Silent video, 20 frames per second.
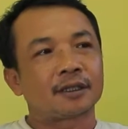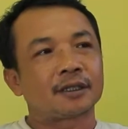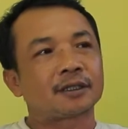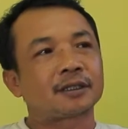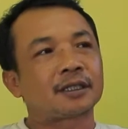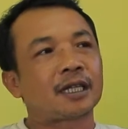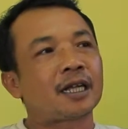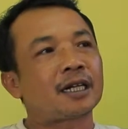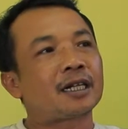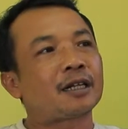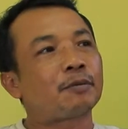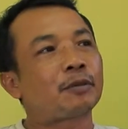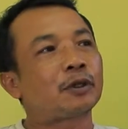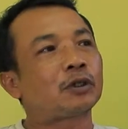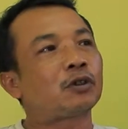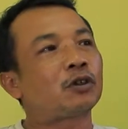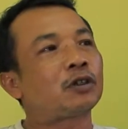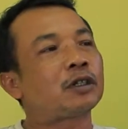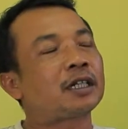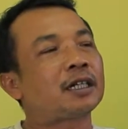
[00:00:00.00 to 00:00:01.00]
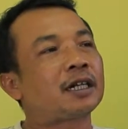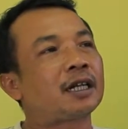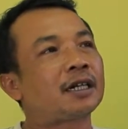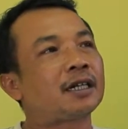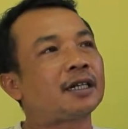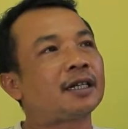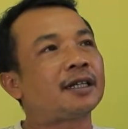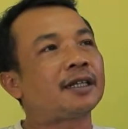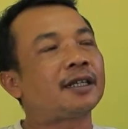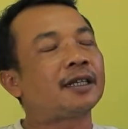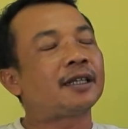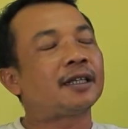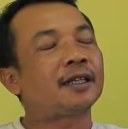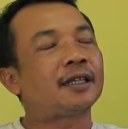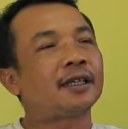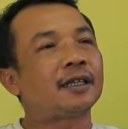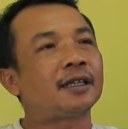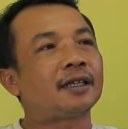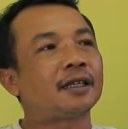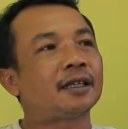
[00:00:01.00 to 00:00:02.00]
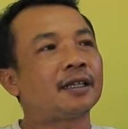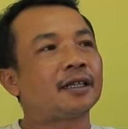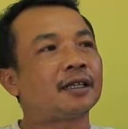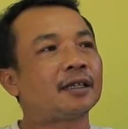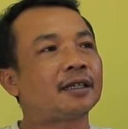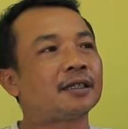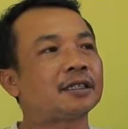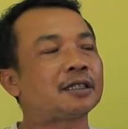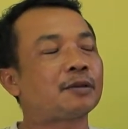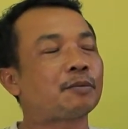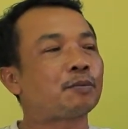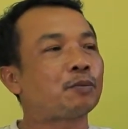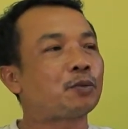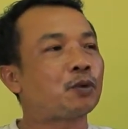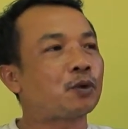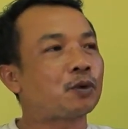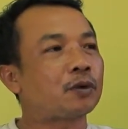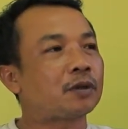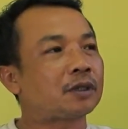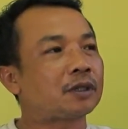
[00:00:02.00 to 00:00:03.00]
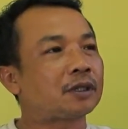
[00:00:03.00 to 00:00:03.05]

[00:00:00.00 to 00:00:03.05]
Saya dapat orderan di Sempu,